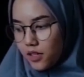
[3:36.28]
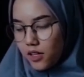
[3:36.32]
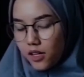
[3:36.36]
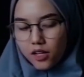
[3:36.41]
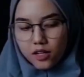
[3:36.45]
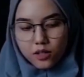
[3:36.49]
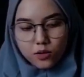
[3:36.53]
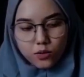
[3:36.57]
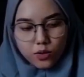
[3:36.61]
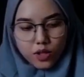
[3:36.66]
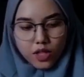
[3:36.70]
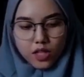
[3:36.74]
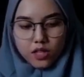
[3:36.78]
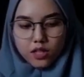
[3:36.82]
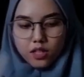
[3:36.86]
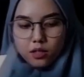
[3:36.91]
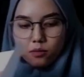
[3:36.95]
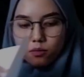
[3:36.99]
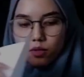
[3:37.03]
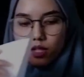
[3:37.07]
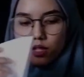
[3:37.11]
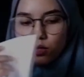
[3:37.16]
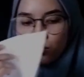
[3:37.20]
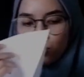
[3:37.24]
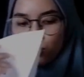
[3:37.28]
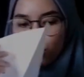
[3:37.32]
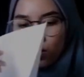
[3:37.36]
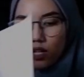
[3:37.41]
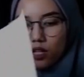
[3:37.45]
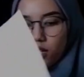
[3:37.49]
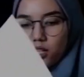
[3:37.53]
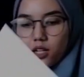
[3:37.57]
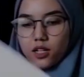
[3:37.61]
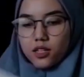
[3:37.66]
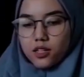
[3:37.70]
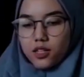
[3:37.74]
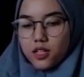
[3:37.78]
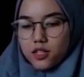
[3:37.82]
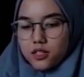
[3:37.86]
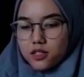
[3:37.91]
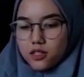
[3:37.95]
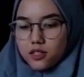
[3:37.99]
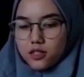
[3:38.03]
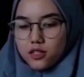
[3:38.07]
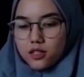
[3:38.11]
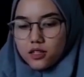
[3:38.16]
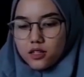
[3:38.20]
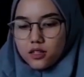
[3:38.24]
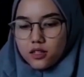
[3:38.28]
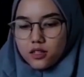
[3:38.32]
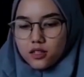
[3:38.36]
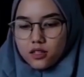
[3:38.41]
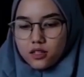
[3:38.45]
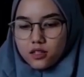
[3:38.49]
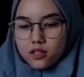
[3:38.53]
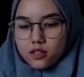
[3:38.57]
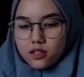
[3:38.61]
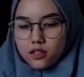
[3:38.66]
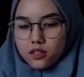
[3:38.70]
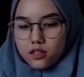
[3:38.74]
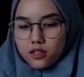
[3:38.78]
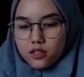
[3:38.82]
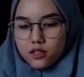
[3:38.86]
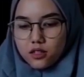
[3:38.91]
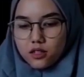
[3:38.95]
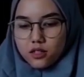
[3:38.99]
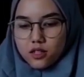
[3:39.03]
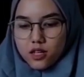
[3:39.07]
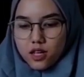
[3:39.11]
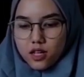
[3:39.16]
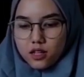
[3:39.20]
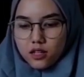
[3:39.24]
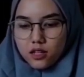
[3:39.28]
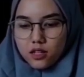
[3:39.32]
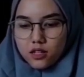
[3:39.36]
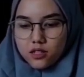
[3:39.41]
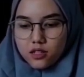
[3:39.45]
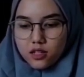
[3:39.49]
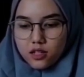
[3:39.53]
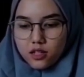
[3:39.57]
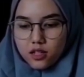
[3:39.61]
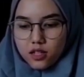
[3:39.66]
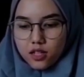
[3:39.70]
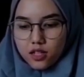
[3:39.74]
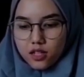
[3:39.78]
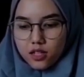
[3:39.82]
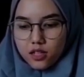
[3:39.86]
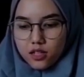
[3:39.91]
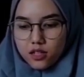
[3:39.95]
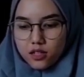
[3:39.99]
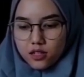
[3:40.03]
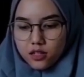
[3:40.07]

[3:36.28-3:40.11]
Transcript: Lalu kita masukkan kertas di atas ini.